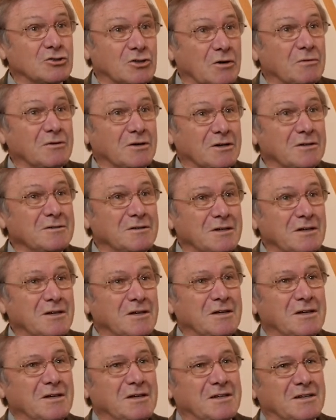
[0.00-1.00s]
Schock
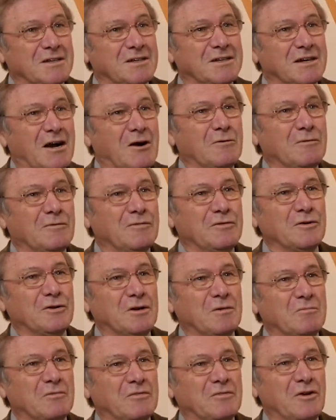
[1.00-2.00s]
äh, auch für
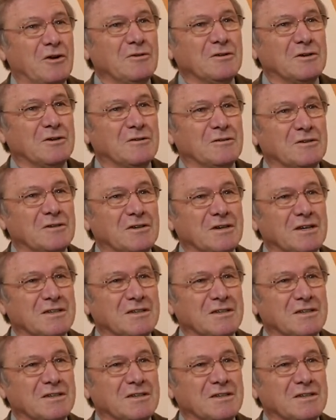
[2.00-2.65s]
die Bevölkerung.